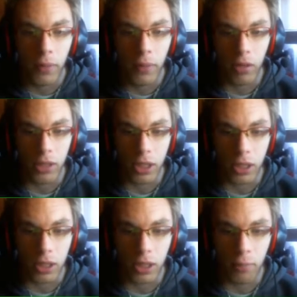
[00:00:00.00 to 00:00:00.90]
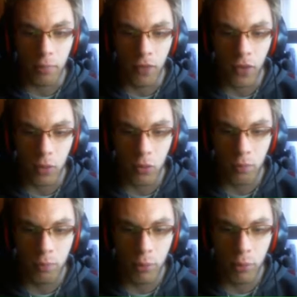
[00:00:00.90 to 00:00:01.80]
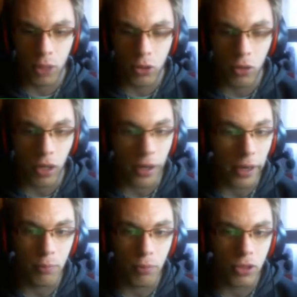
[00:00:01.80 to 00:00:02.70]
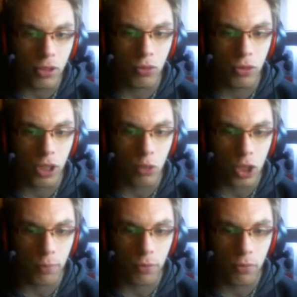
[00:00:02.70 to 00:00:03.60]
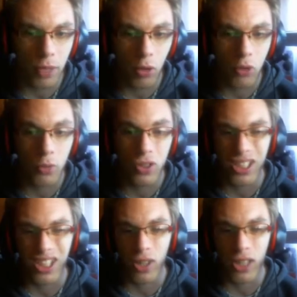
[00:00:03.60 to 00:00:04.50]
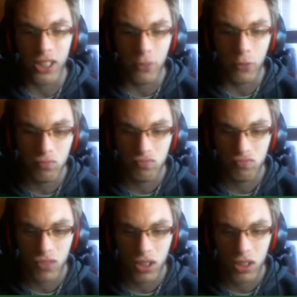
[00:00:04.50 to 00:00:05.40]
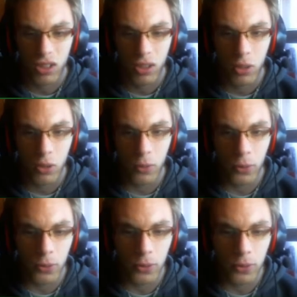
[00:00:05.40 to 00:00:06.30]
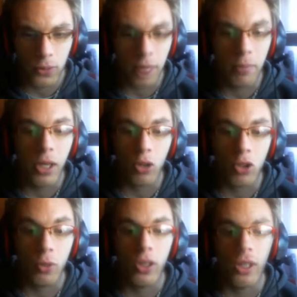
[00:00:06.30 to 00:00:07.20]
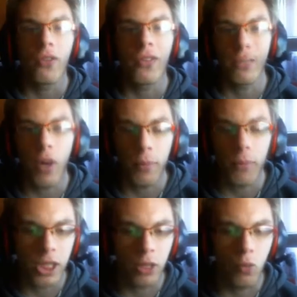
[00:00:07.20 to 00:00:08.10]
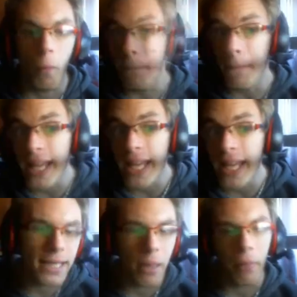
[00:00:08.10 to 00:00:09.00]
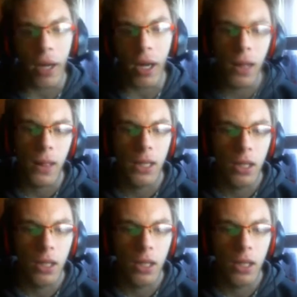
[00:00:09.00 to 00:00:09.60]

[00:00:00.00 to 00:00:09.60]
Mais euh, il a, vraiment bossé dur et rien que pour ça, je lui tire mon chapeau. Malheureusement, il n'y a qu'un niveau. Là, malheureusement, il devrait y avoir un petit canon, mais il n'y est pas.